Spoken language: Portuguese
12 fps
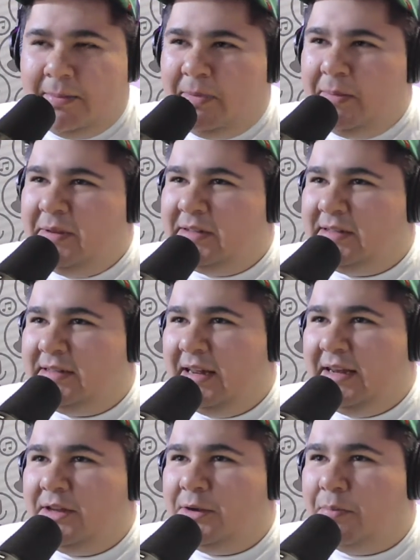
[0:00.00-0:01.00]
bebi
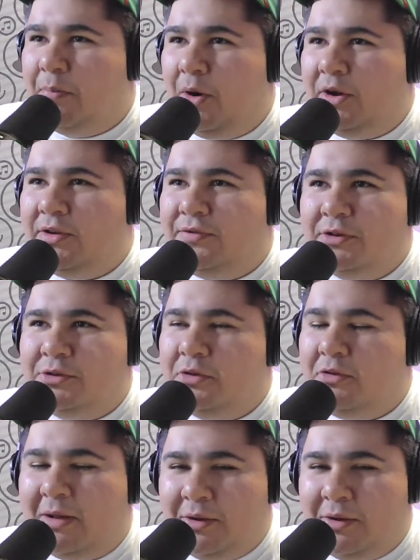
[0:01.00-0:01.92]
sangue de bode, fiz tudo,